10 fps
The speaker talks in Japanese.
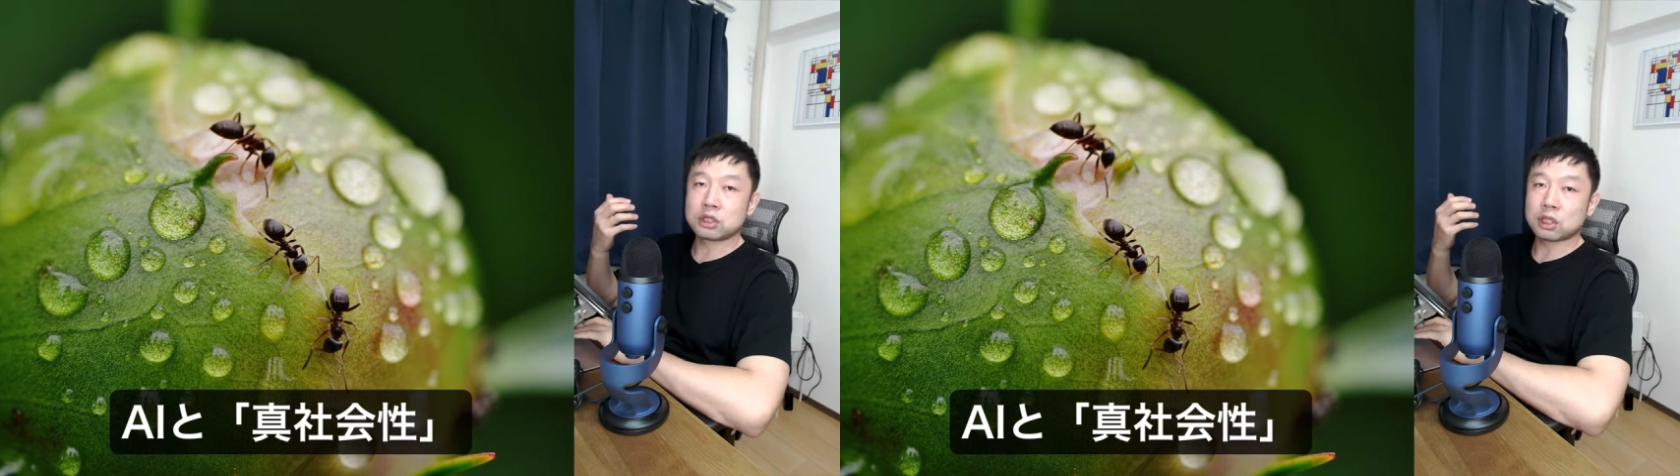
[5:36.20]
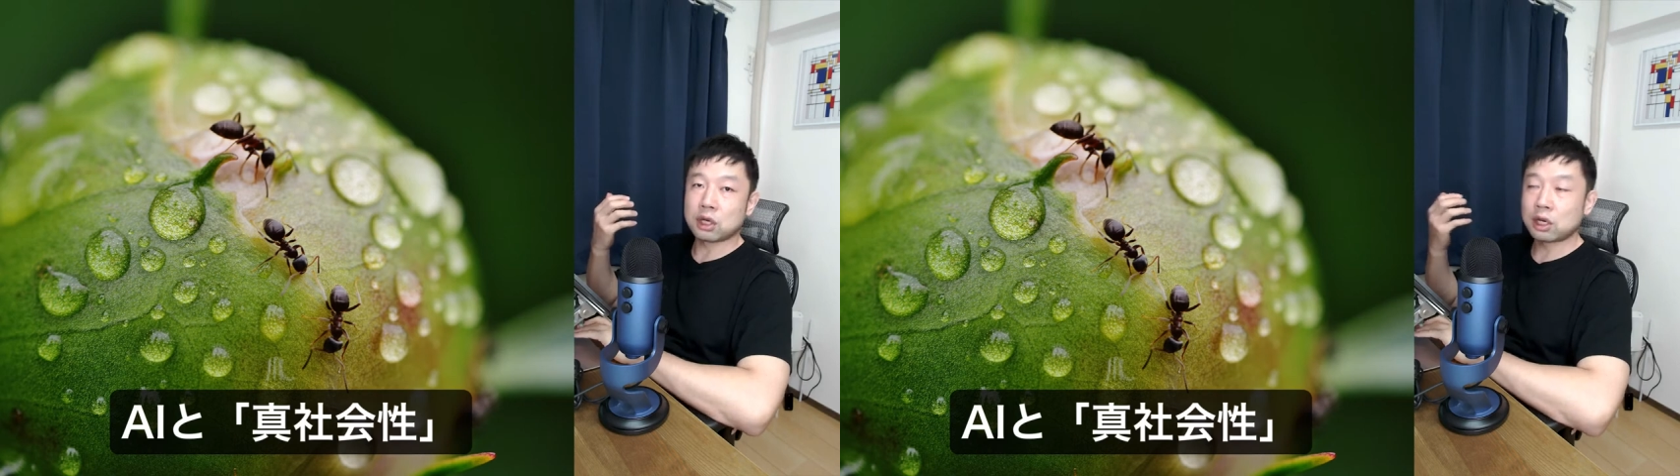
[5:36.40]

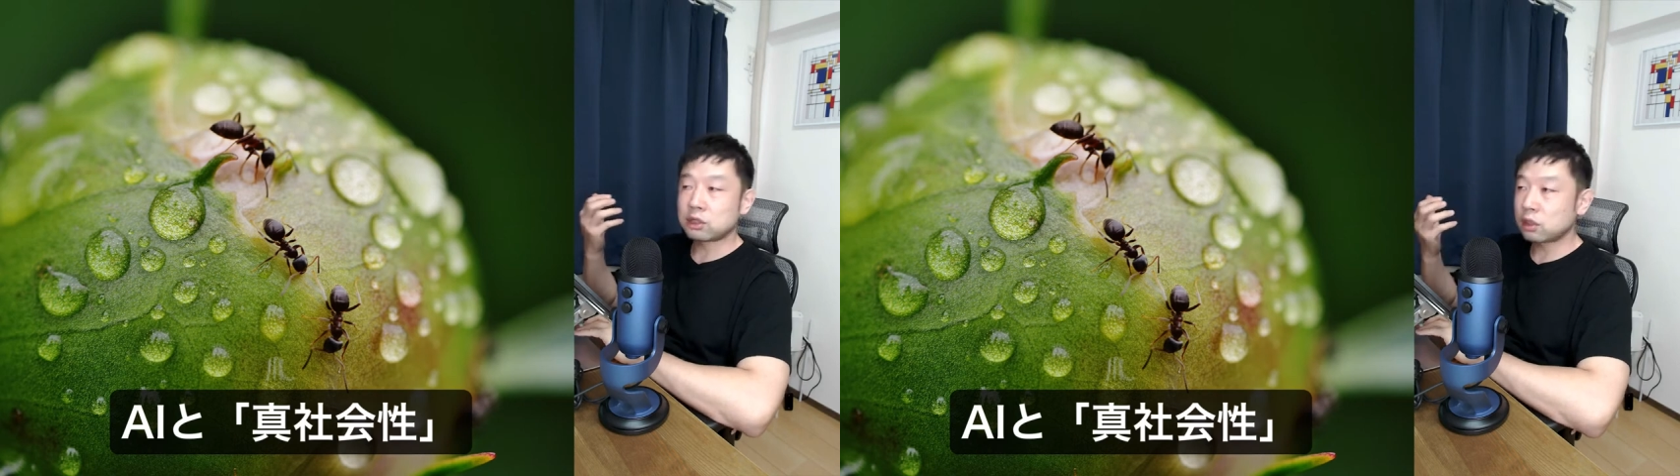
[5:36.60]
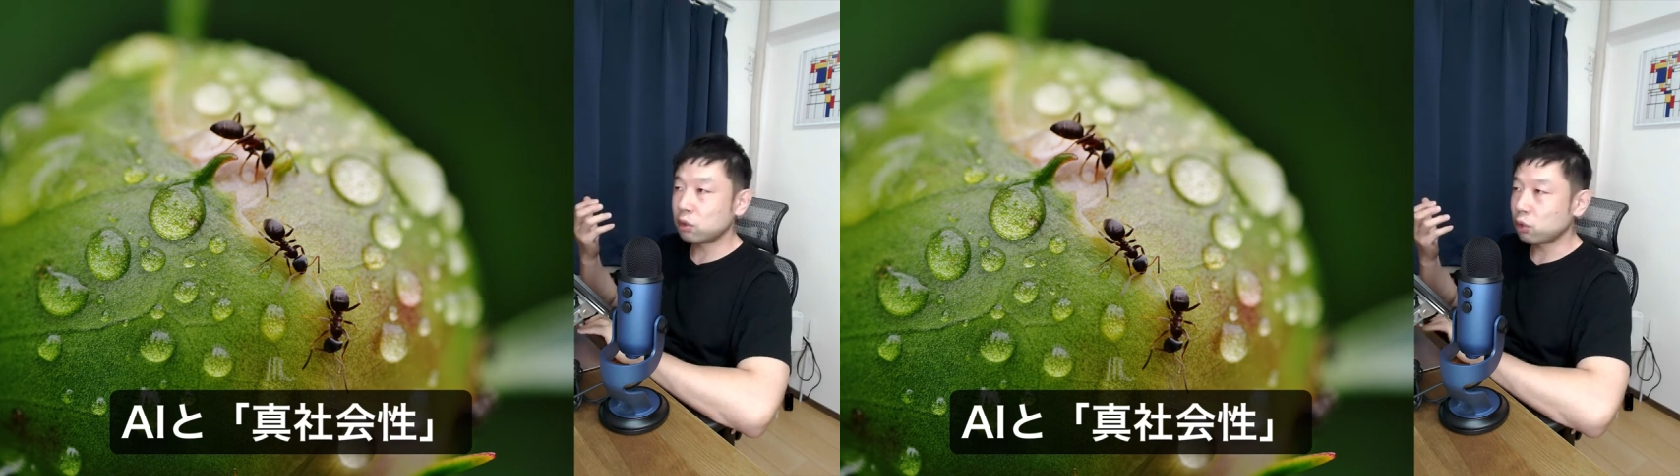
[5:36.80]
社
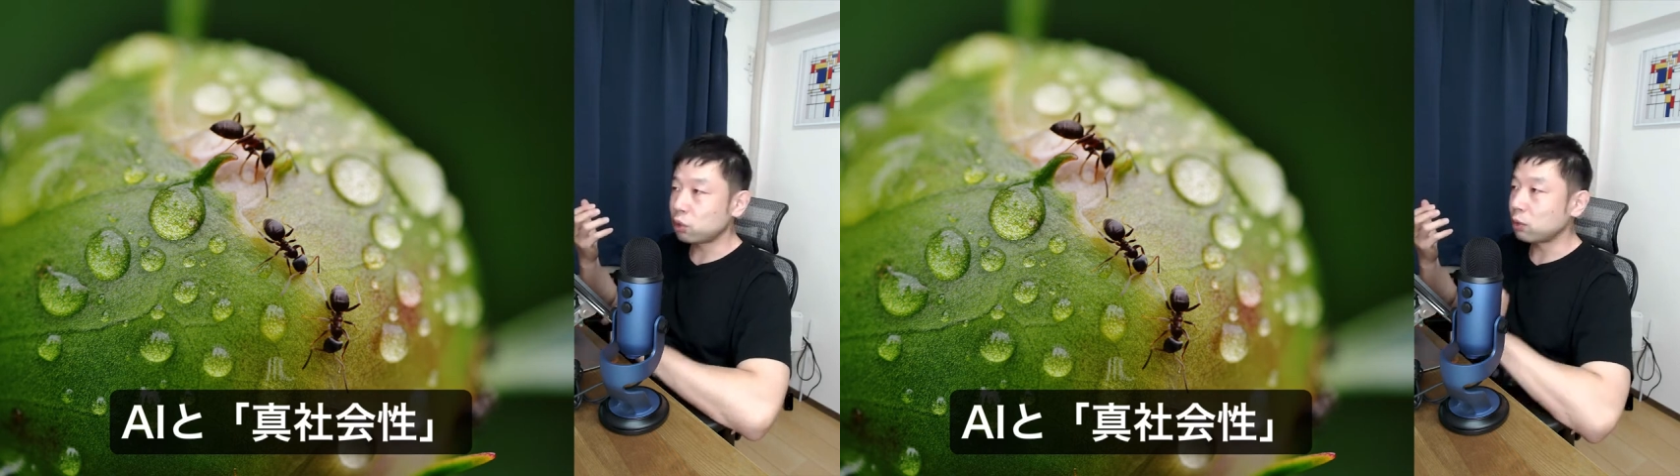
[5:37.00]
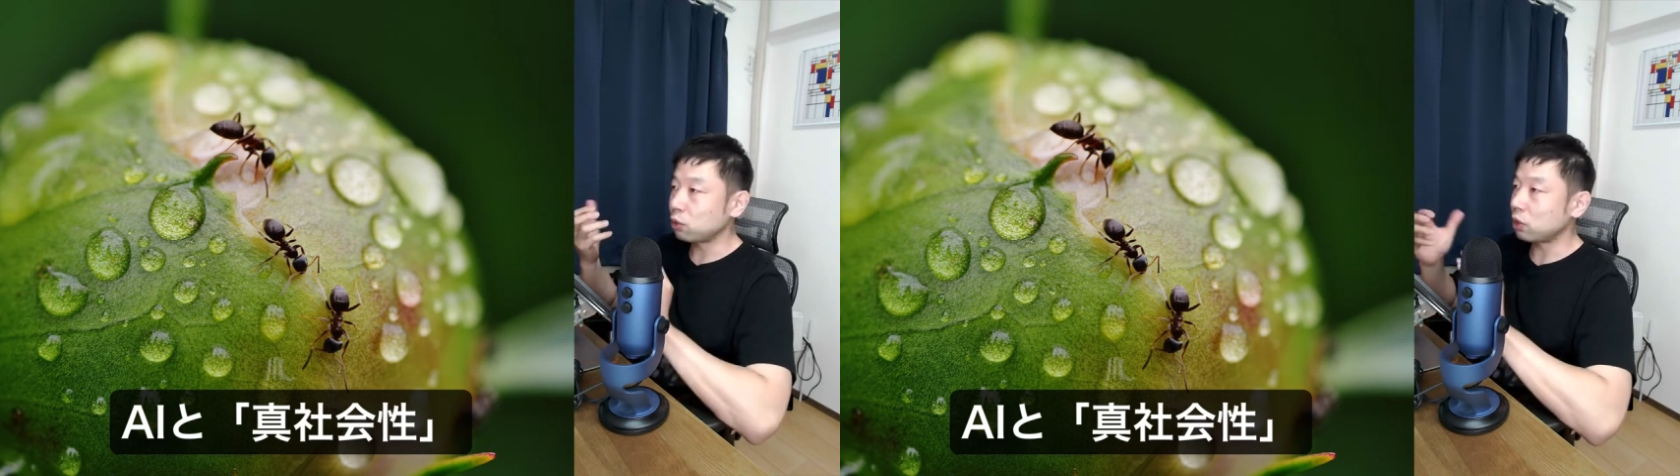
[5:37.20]
会性の
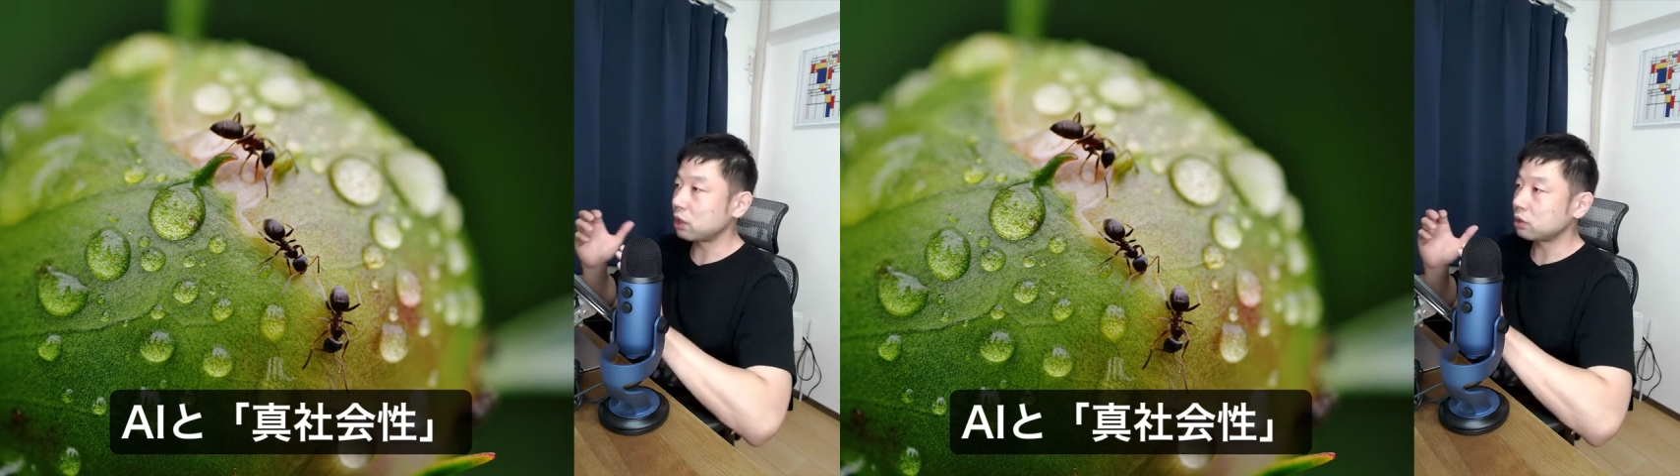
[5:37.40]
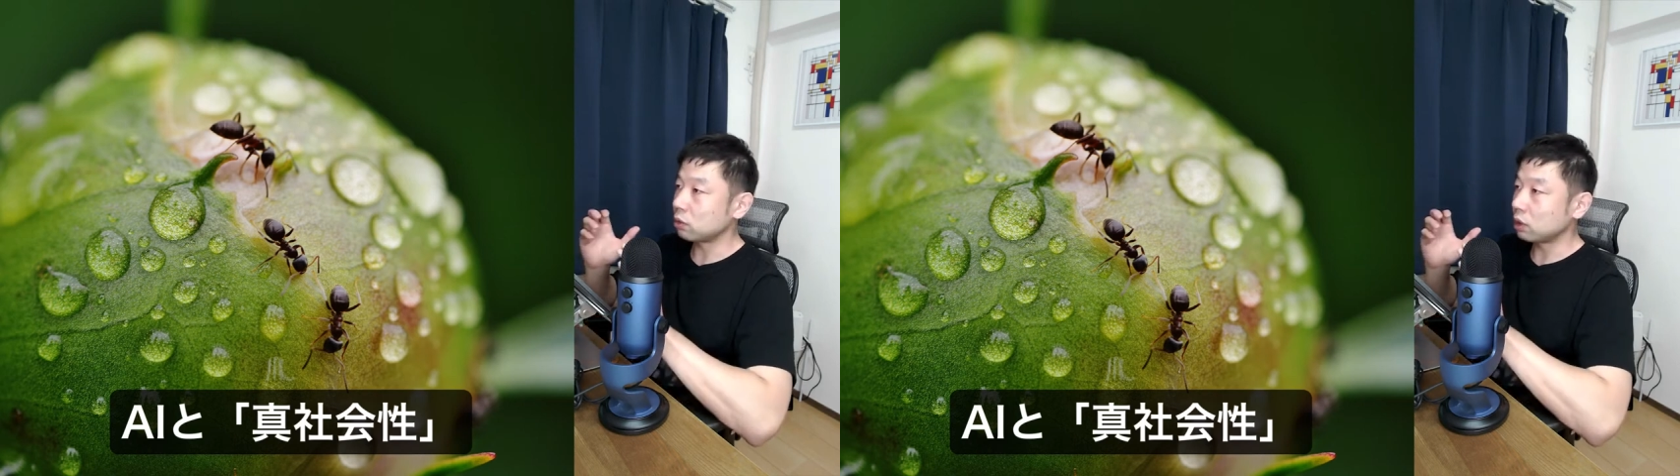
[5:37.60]
ようなもの
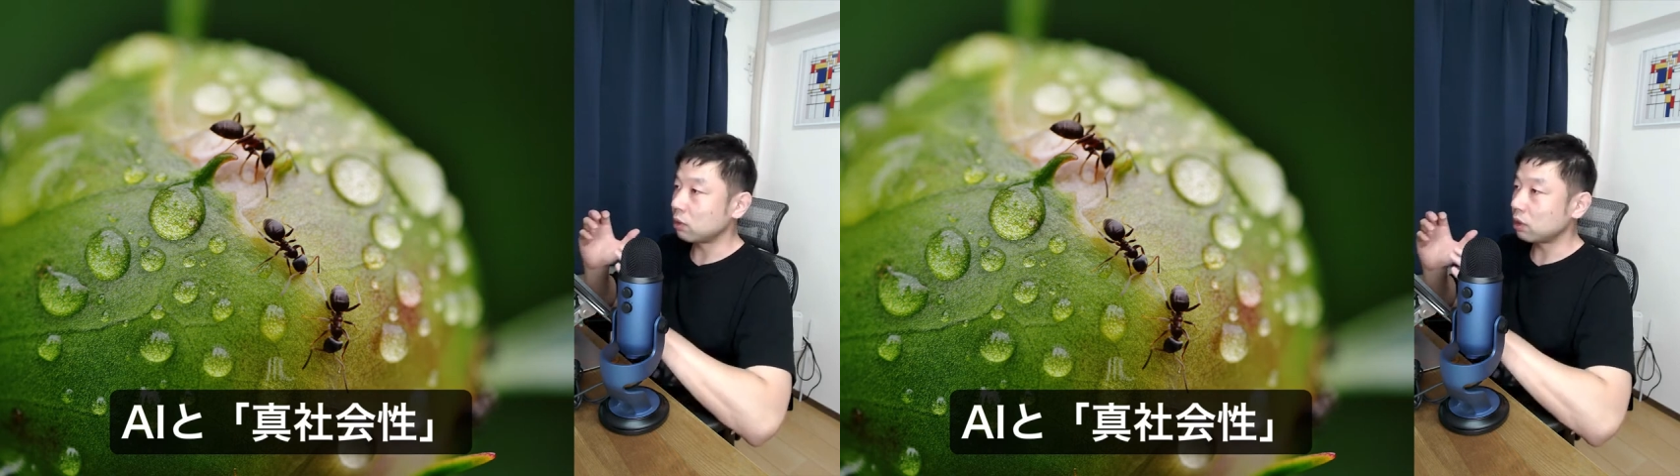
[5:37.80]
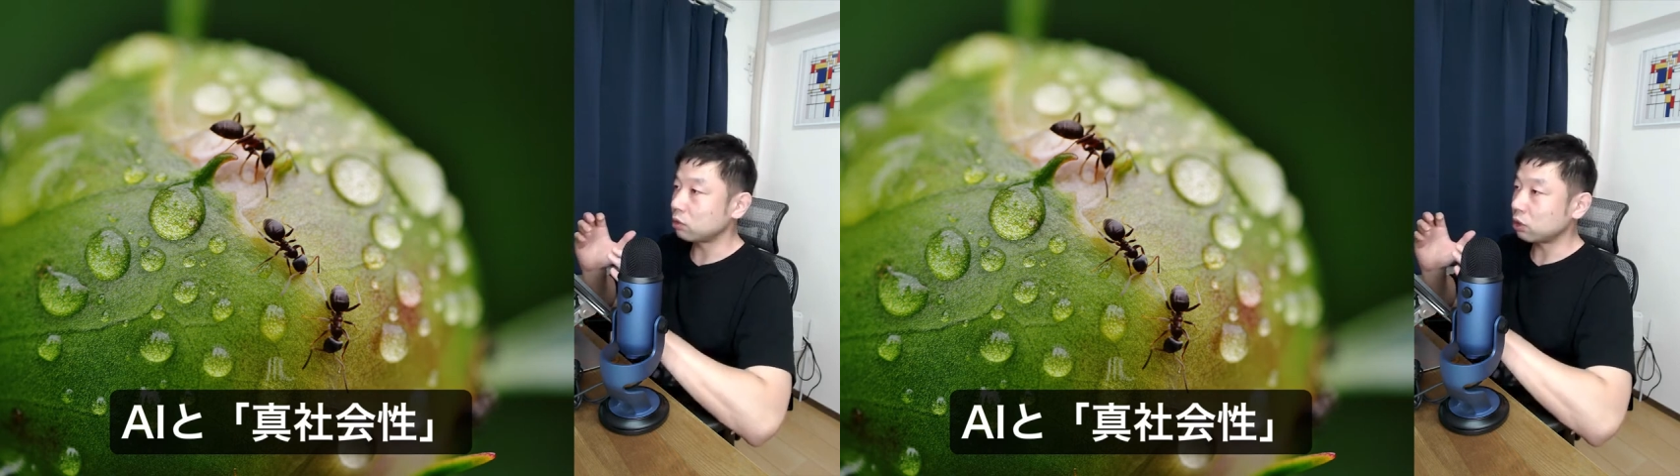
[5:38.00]
が
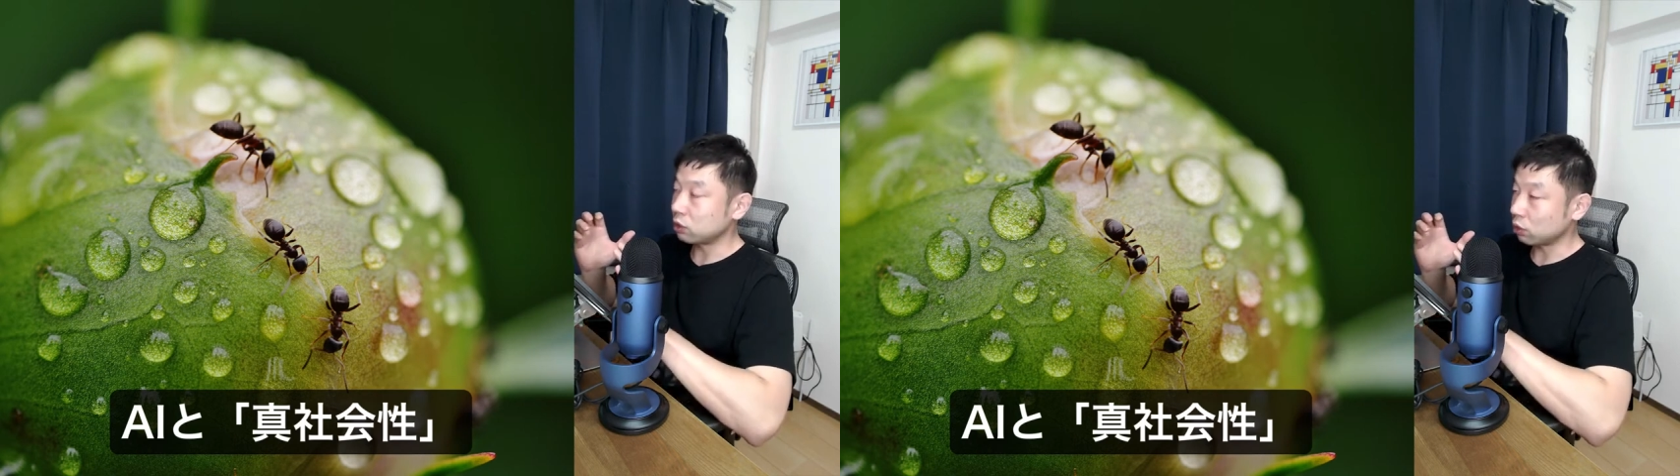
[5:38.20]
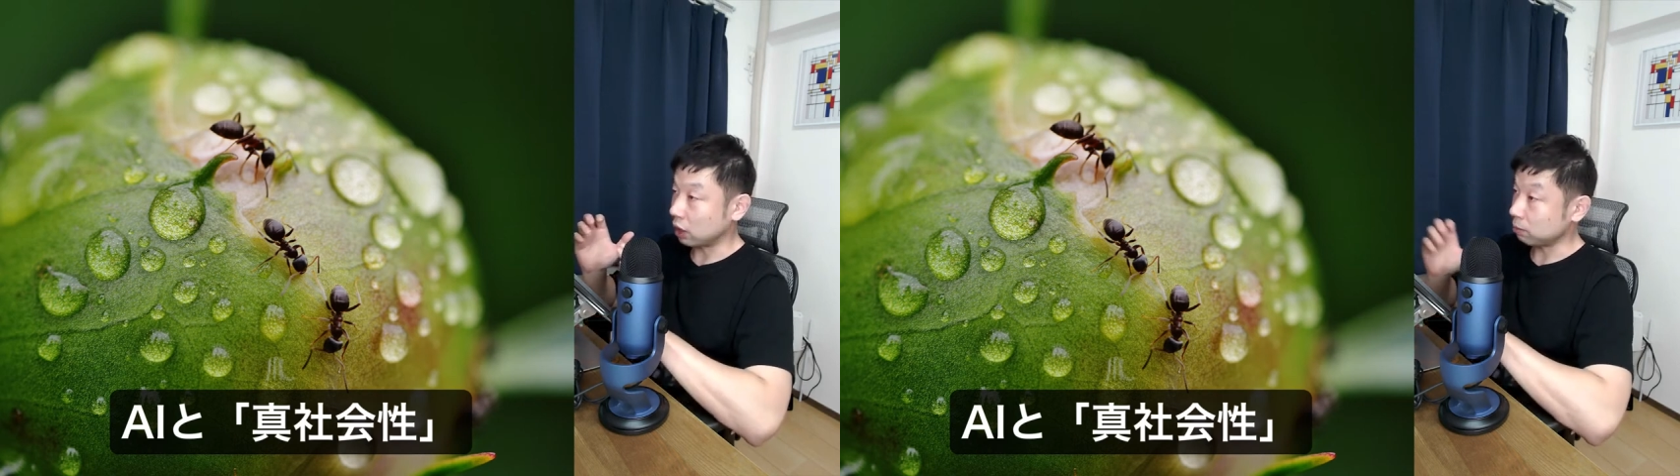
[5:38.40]
備わるの
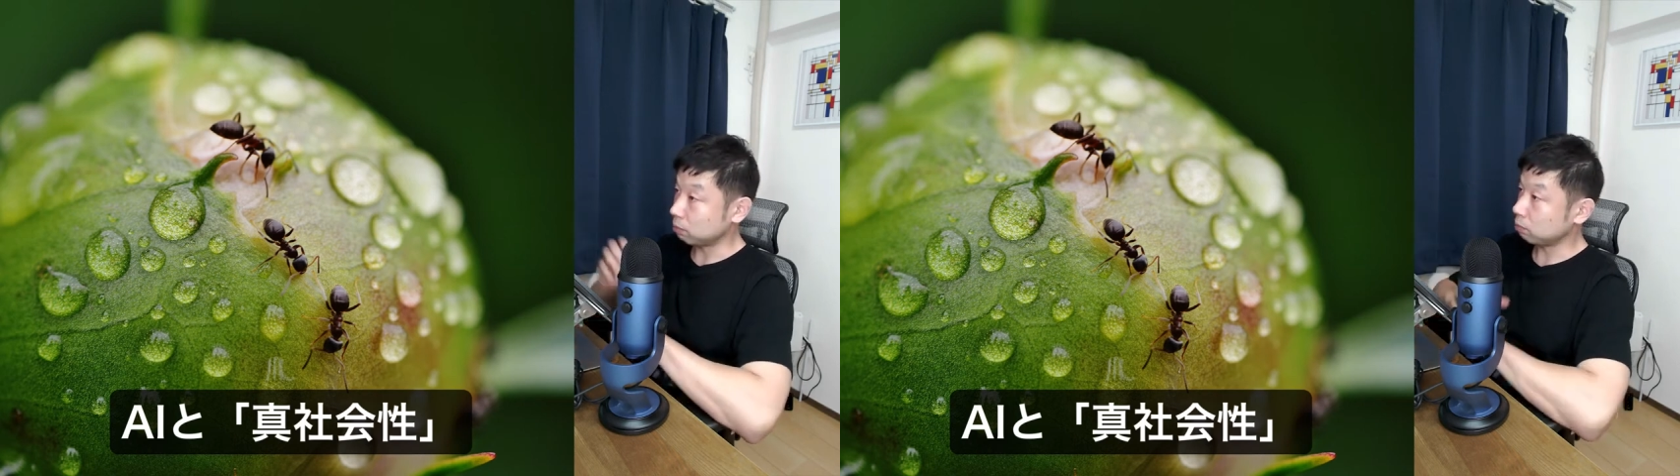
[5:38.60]
でしょうか